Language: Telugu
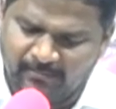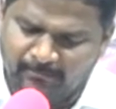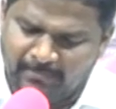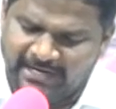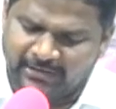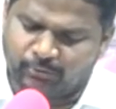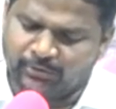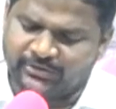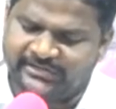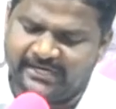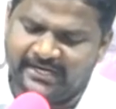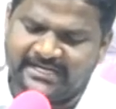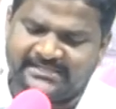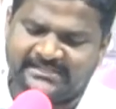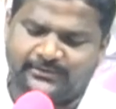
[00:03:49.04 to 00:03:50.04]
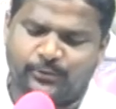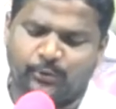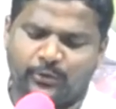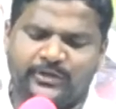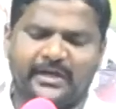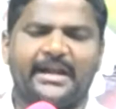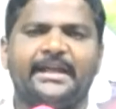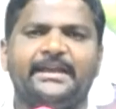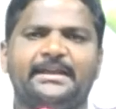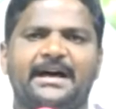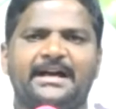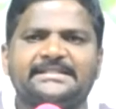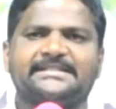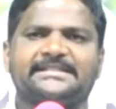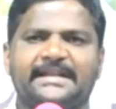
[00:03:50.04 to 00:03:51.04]
మనకొచ్చిన శోధనైనా
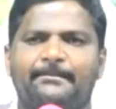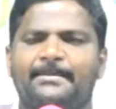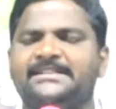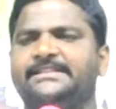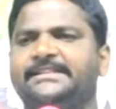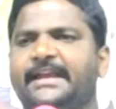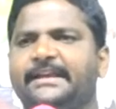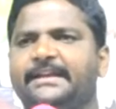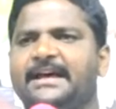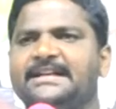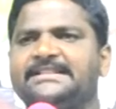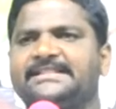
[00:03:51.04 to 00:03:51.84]
సమస్య అయినా